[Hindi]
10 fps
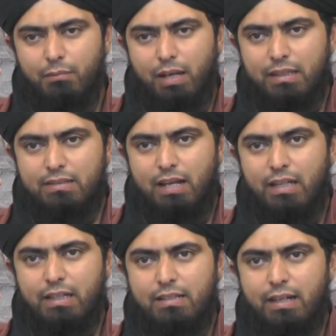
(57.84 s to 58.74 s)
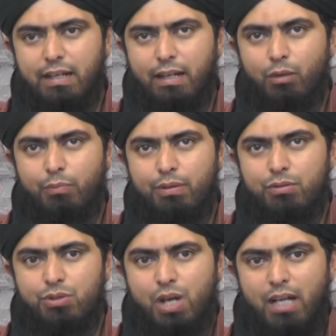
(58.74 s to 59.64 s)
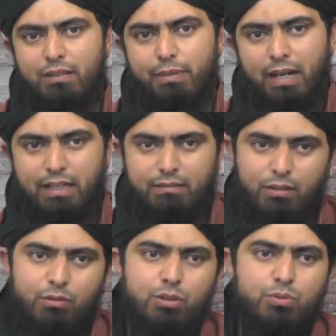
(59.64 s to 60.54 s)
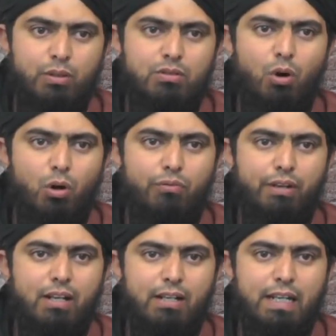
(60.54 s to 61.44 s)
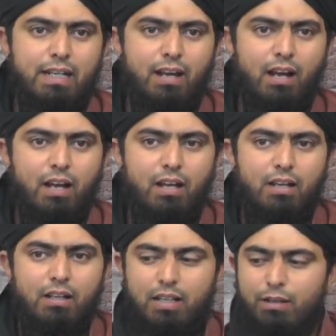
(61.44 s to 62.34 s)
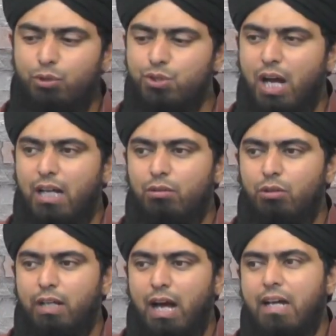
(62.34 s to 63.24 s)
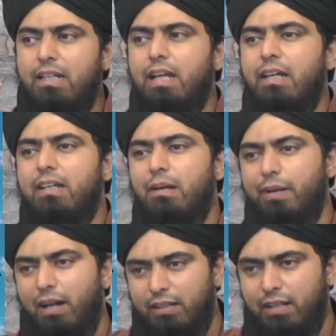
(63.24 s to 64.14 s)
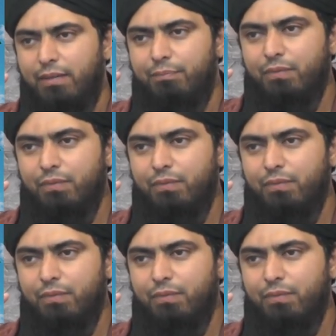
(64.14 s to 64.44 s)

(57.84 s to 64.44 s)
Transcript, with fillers: पाकिस्तान के झंडे के ऊपर जो चांद बनाने वालों ने उस वक्त गौर फिक्र नहीं किया कि वो चांद उन्होंने आखिरी तारीख का बना दिया